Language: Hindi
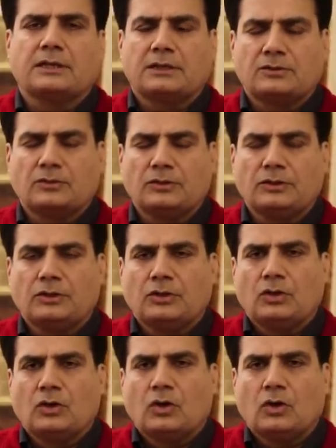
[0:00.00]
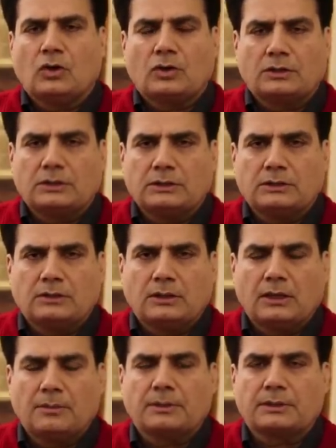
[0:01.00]
दर्ज हुई और
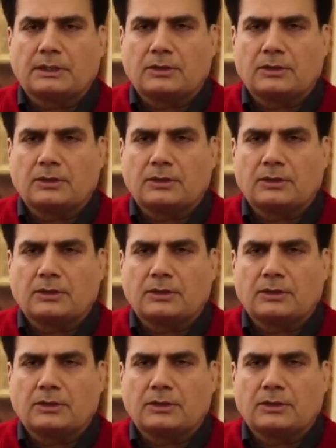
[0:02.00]
अलबत्